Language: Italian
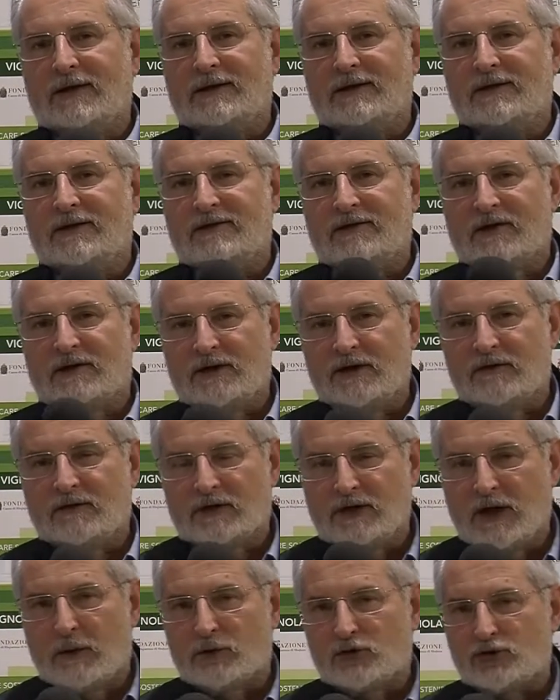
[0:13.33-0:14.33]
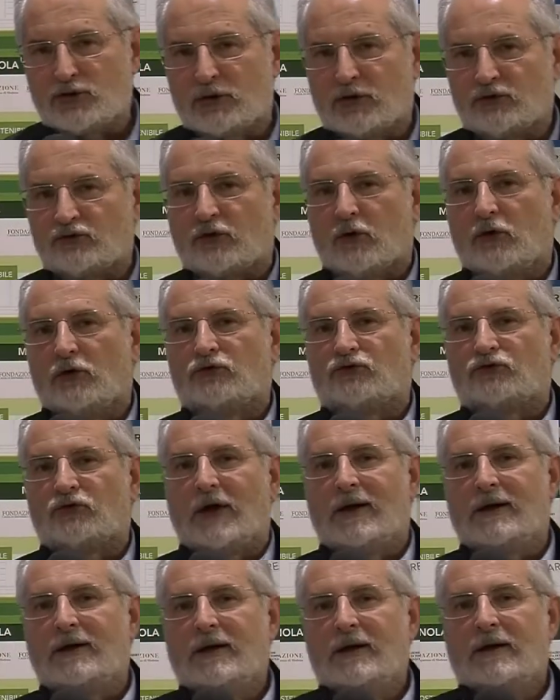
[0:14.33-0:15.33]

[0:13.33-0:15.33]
iniziativa Diamoci una scossa